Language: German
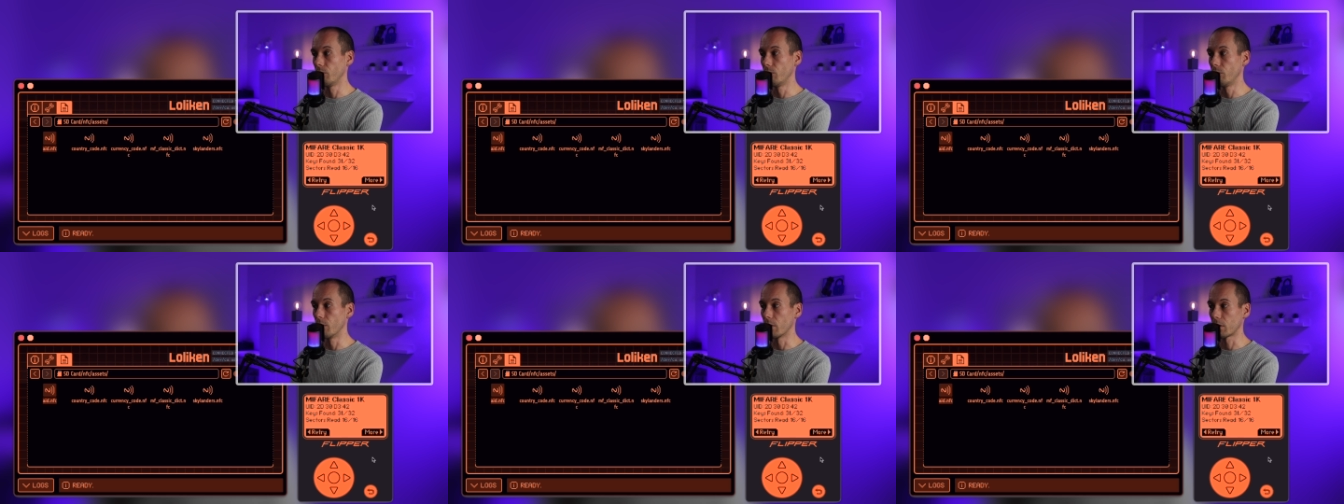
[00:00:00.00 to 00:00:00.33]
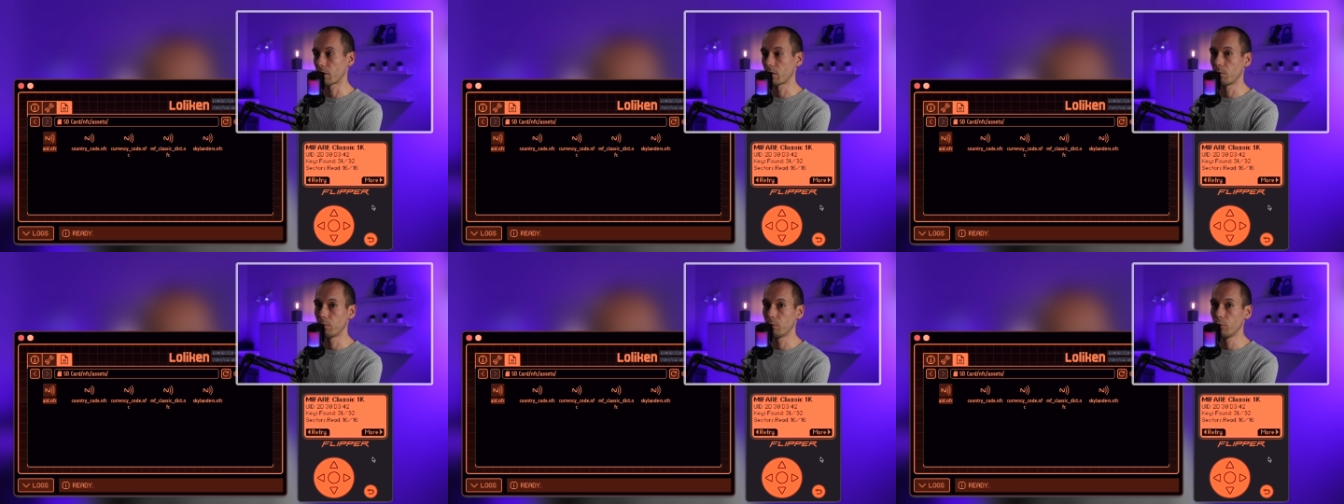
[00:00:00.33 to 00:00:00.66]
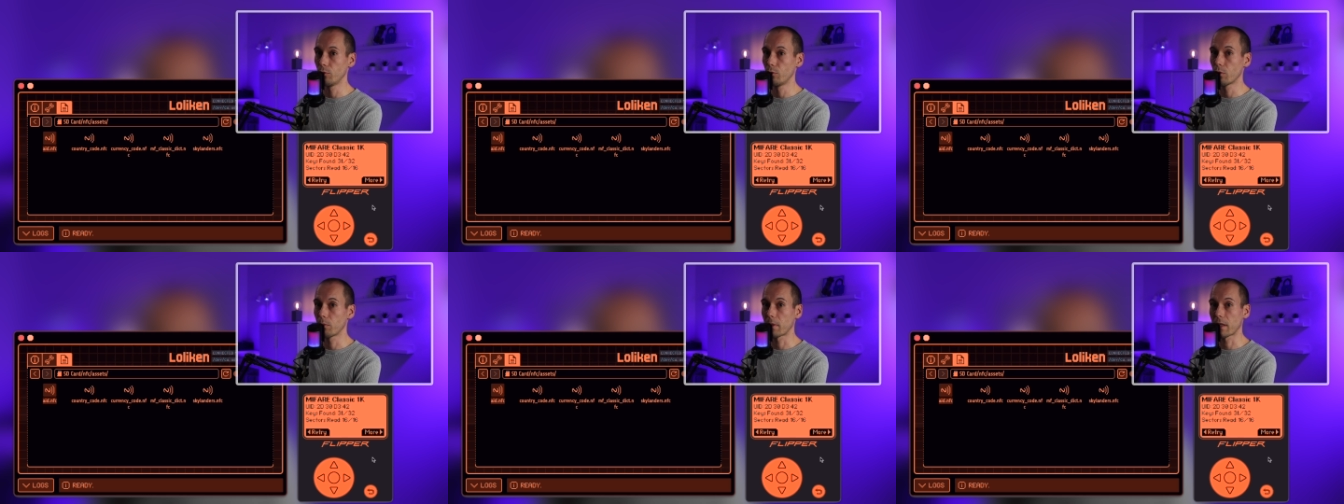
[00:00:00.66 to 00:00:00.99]

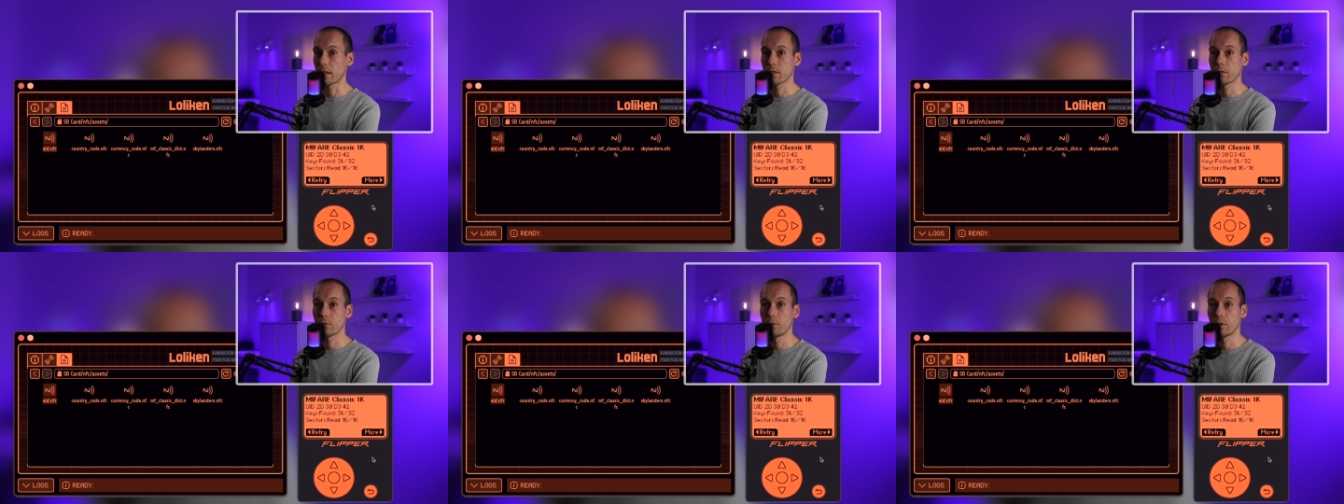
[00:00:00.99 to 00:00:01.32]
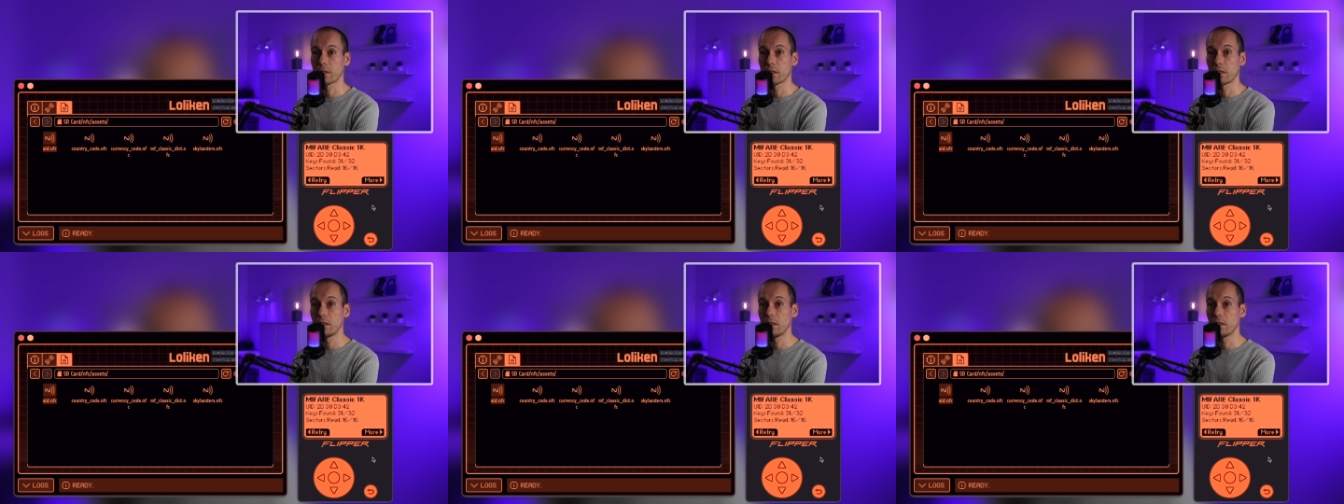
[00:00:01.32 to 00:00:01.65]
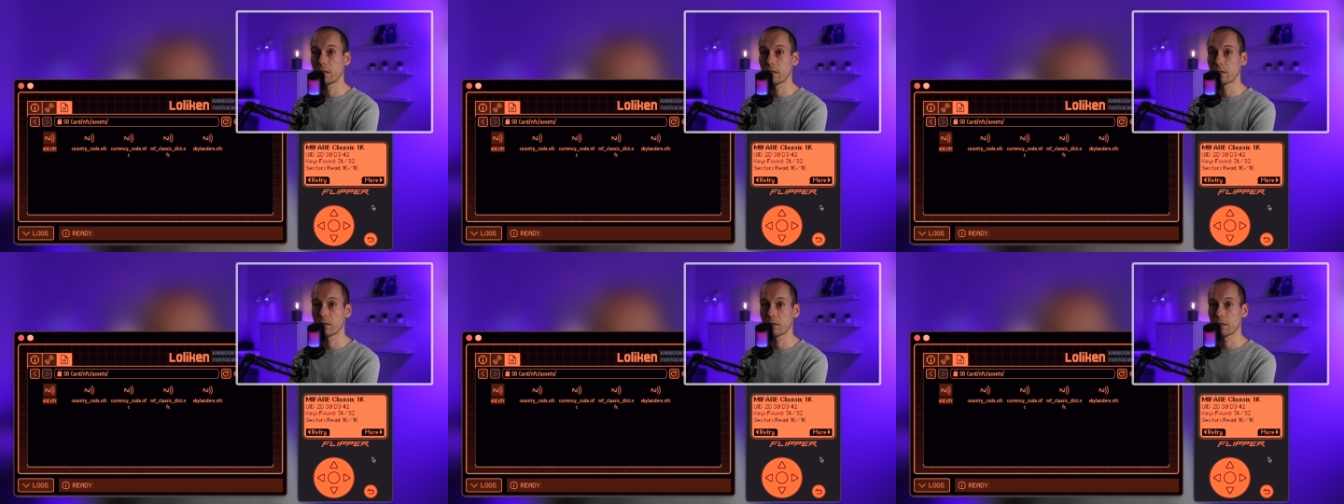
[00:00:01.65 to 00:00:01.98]
Wörterbuchpasswörter
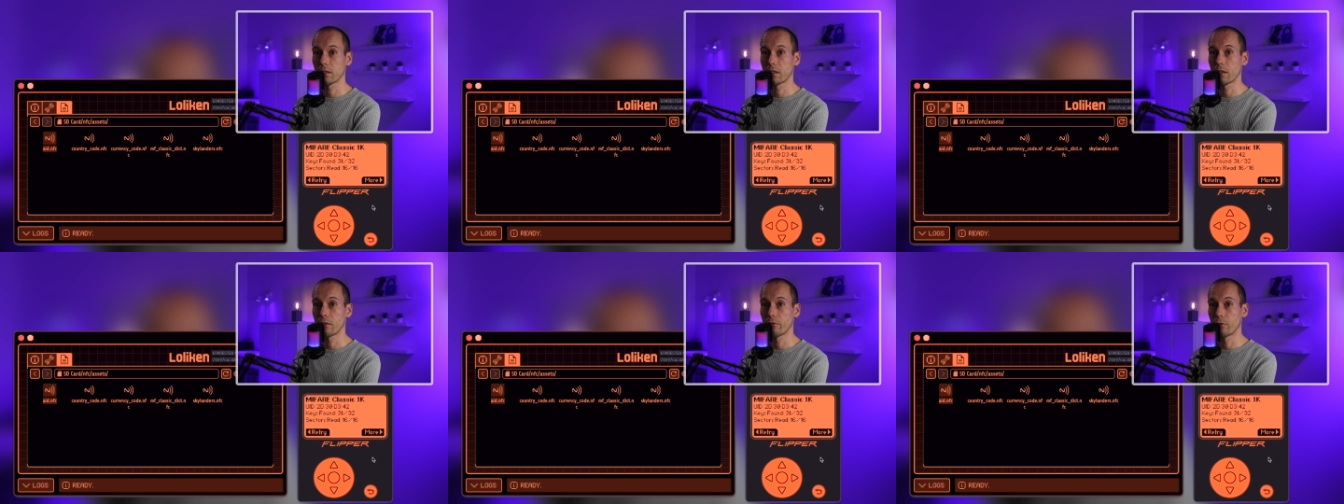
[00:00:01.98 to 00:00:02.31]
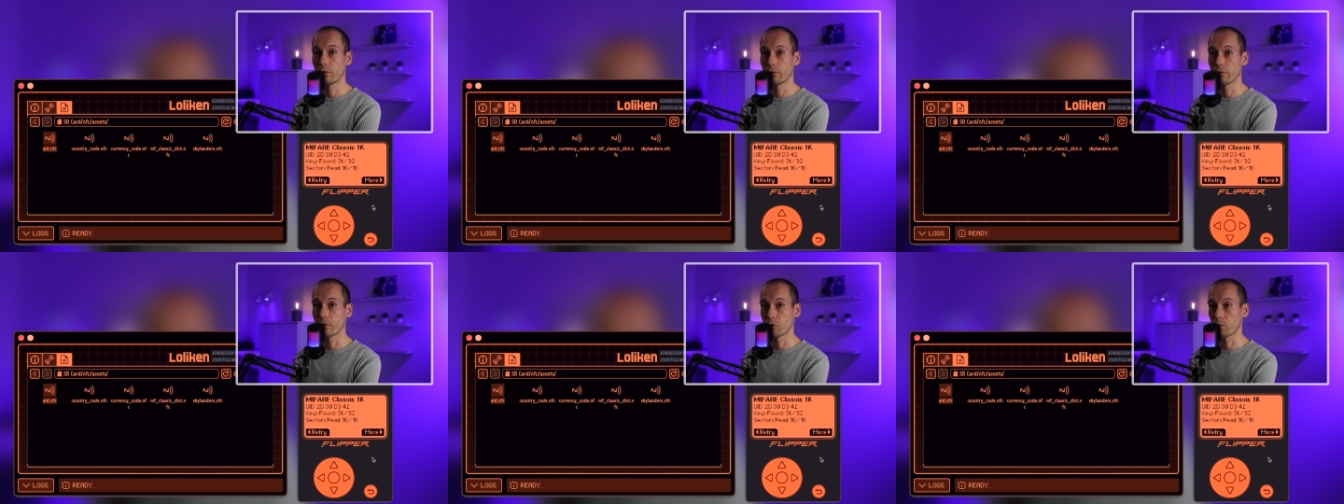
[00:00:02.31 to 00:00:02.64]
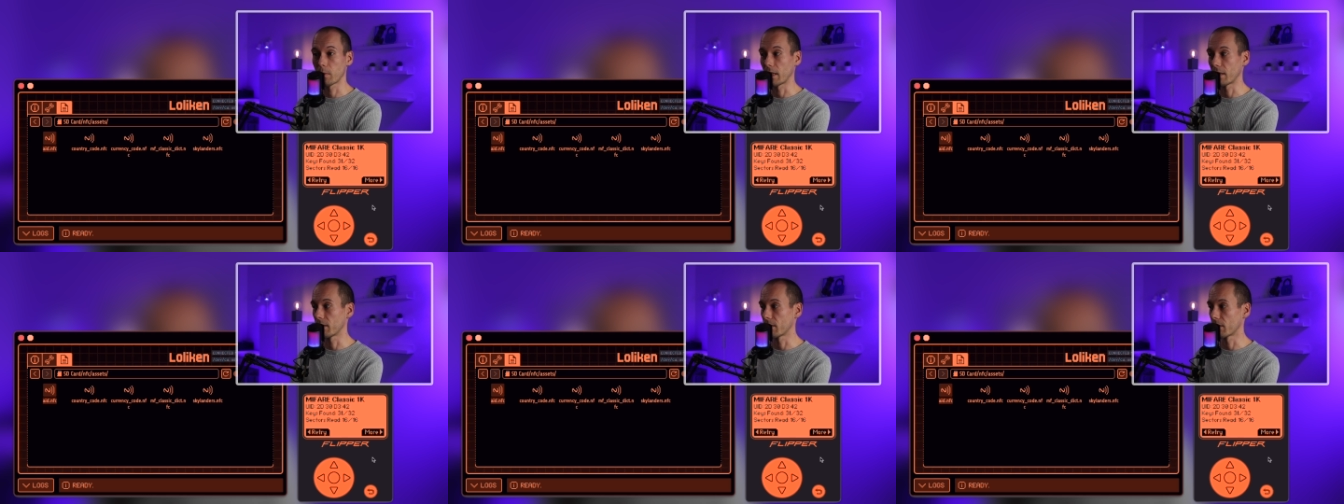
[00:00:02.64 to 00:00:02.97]
nicht
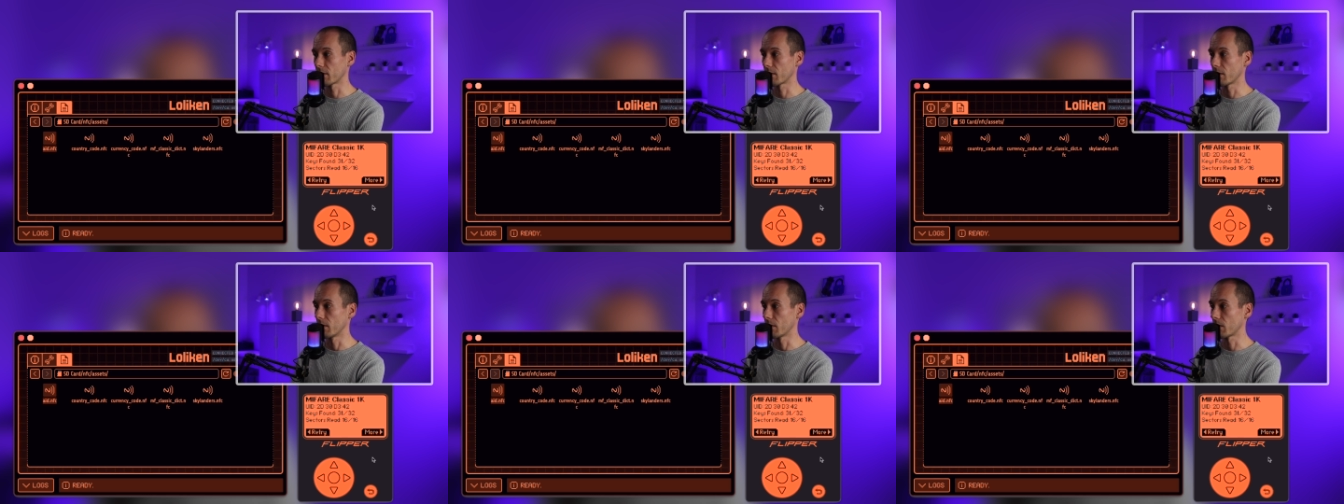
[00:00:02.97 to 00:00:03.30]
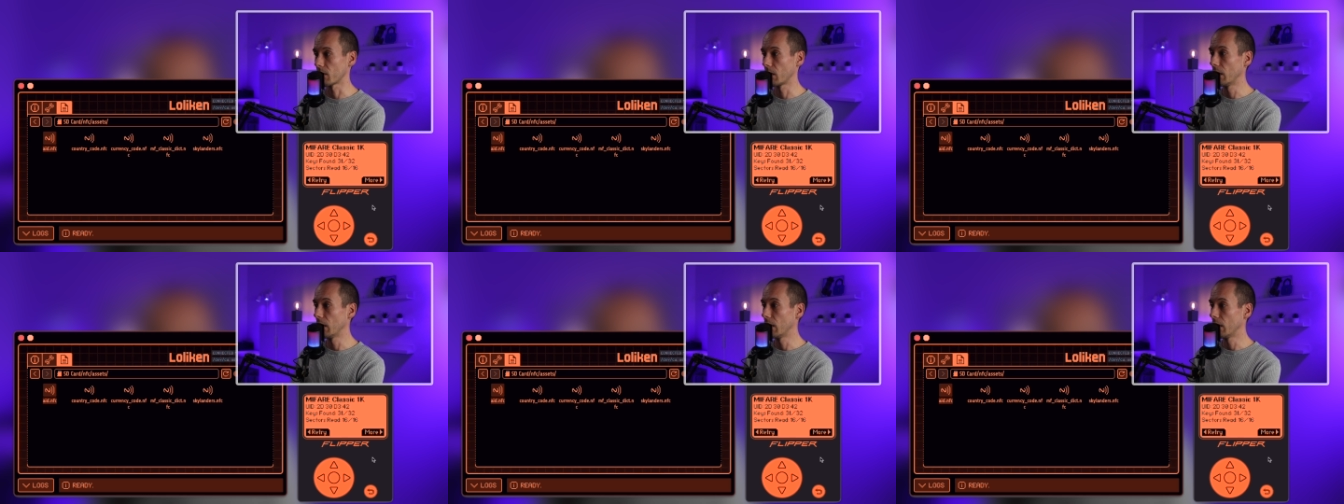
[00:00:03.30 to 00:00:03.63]
erfolgversprechend sind.